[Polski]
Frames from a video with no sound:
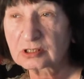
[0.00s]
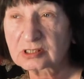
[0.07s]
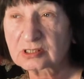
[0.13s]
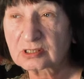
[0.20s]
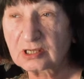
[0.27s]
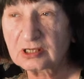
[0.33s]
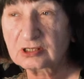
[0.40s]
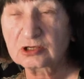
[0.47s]

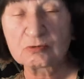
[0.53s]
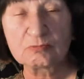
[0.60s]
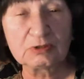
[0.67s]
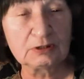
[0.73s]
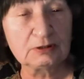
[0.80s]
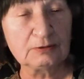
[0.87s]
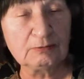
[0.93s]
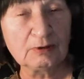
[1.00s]

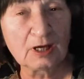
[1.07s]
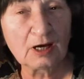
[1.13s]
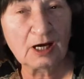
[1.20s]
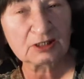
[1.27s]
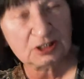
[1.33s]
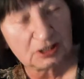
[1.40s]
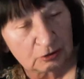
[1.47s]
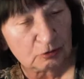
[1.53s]
jesteśmy,
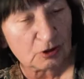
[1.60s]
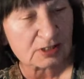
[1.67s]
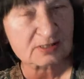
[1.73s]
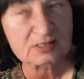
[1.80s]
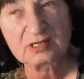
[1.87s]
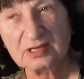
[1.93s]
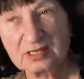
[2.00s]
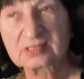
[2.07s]
a tylu
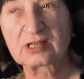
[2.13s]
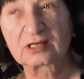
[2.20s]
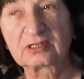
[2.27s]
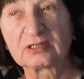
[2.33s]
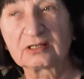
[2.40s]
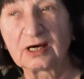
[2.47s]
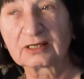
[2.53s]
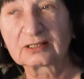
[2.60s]
nas jest
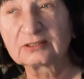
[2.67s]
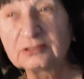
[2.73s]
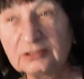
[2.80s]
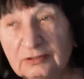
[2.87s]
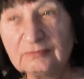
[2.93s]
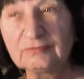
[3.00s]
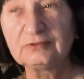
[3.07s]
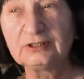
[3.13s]
takich
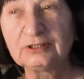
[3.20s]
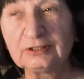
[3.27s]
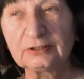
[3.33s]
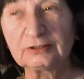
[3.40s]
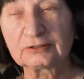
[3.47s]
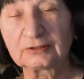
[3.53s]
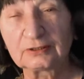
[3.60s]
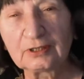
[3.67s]

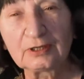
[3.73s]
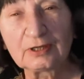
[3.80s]
aktywnych.